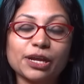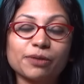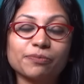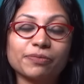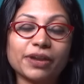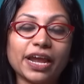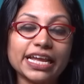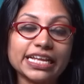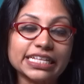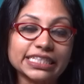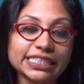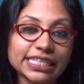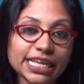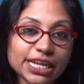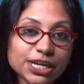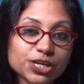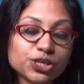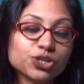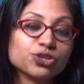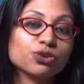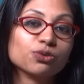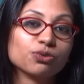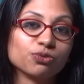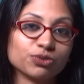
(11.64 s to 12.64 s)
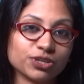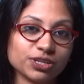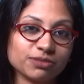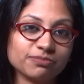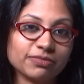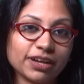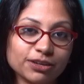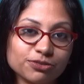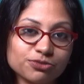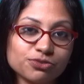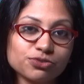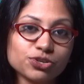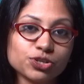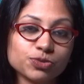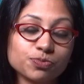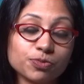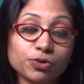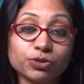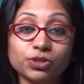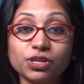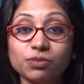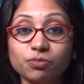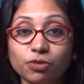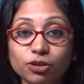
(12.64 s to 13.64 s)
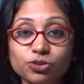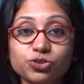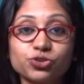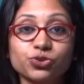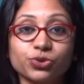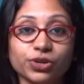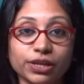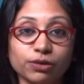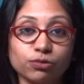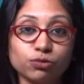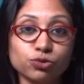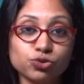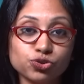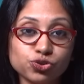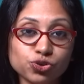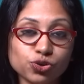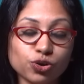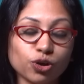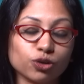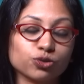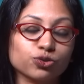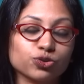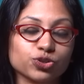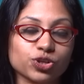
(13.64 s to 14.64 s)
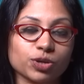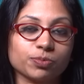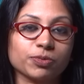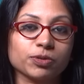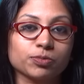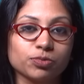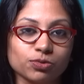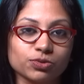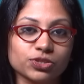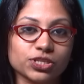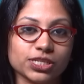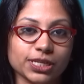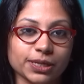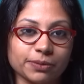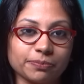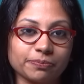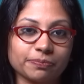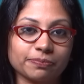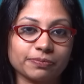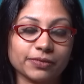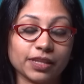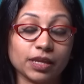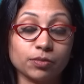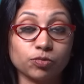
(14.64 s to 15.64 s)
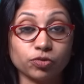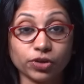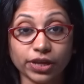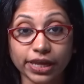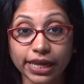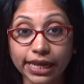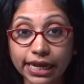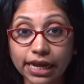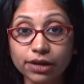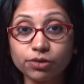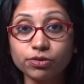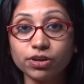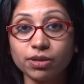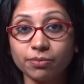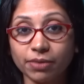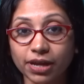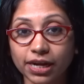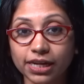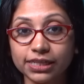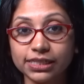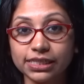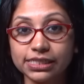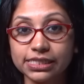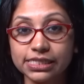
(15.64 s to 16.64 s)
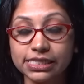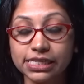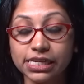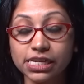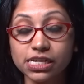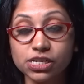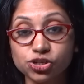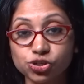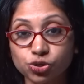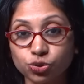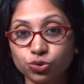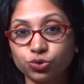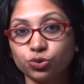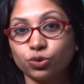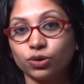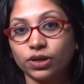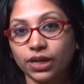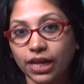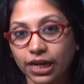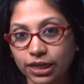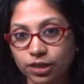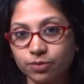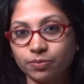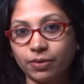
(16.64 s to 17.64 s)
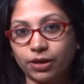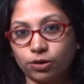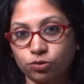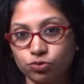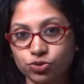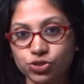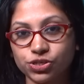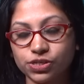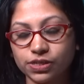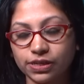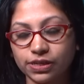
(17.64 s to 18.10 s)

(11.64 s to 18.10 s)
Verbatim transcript: প্রায় দেড়শো কোটি মানুষ প্রতি বছরে উচ্চ রক্তচাপে ভুগছে এবং এ কারণে মারা যাচ্ছে সত্তর লাখ মানুষ